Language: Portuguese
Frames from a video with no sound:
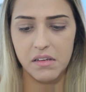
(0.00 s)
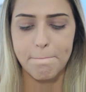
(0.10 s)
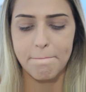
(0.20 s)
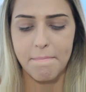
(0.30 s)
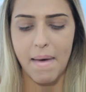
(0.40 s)

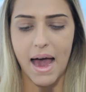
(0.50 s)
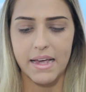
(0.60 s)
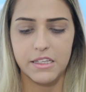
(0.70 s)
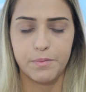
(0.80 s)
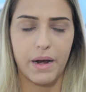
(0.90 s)

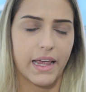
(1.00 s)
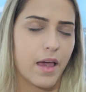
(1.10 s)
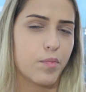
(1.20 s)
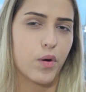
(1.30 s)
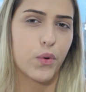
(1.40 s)
mas pra
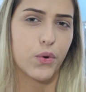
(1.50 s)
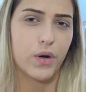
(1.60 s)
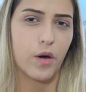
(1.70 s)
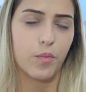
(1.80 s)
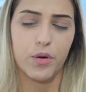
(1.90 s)
quem
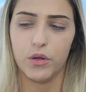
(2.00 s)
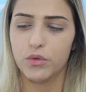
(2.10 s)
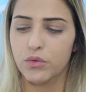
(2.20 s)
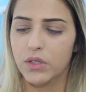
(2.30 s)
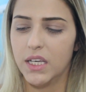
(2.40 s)
procura um
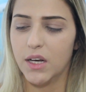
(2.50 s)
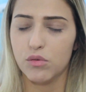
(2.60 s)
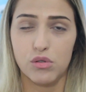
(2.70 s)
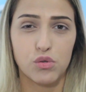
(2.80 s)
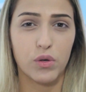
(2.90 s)
produto que não
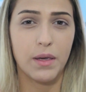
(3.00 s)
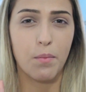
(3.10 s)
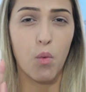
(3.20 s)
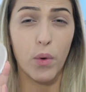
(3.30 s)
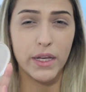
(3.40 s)
sugue
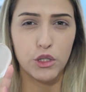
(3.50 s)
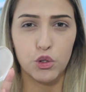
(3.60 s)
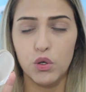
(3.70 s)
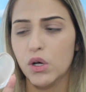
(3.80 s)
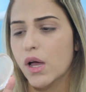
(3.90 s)

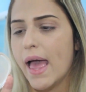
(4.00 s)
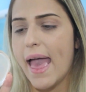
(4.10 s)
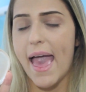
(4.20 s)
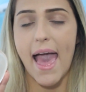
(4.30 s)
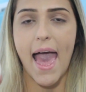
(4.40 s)
muito
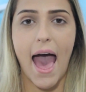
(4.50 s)
é,